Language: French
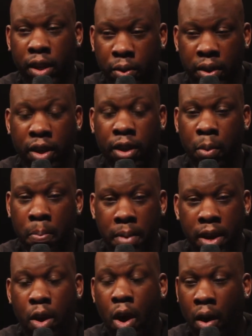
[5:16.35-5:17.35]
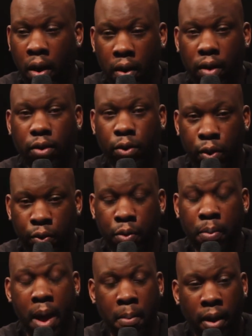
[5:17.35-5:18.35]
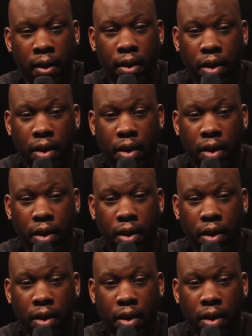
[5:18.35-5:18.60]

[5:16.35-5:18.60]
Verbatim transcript: donner le meilleur de vous-même.